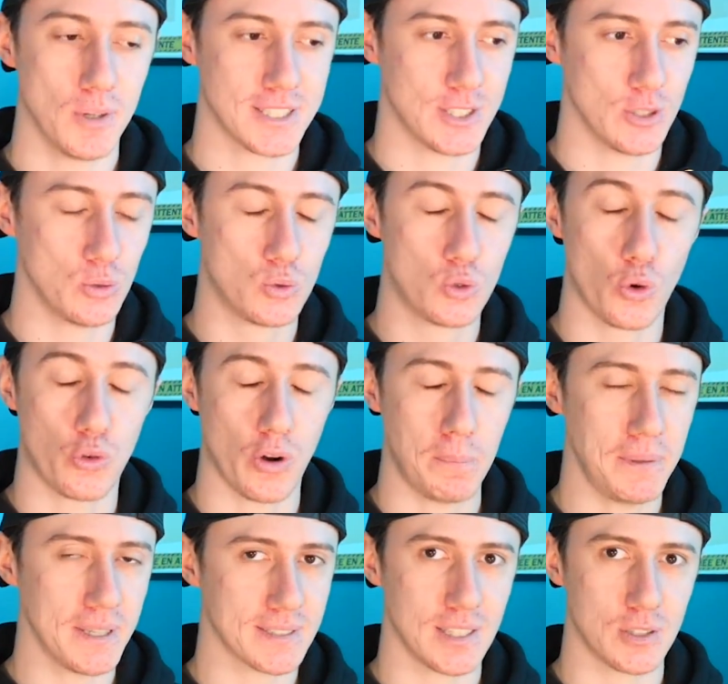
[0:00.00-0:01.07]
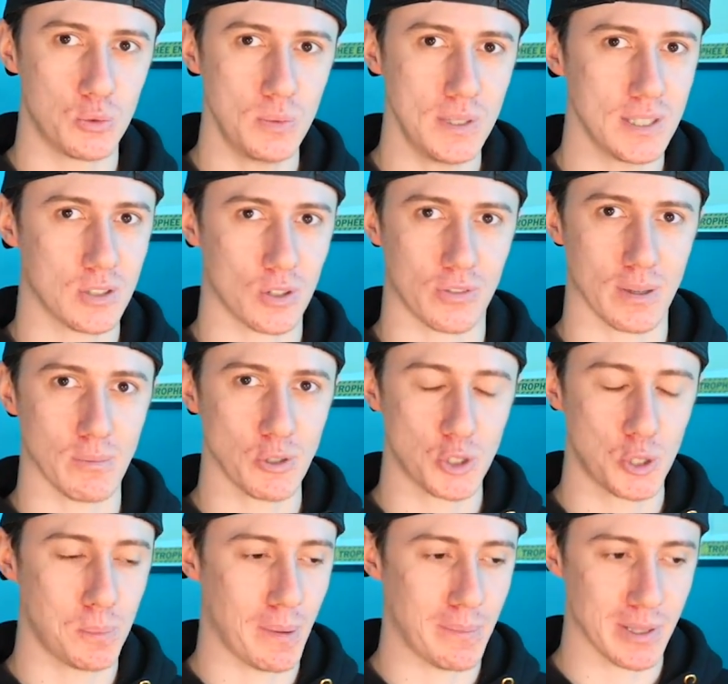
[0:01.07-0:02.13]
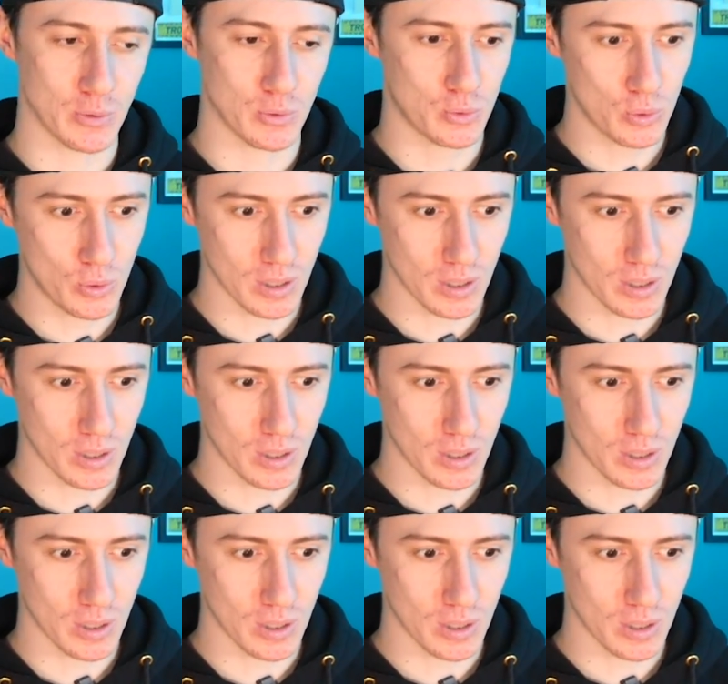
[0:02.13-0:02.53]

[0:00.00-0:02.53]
moi j'ai eu deux fois pire cette nuit et genre vraiment, je suis pas bien du tout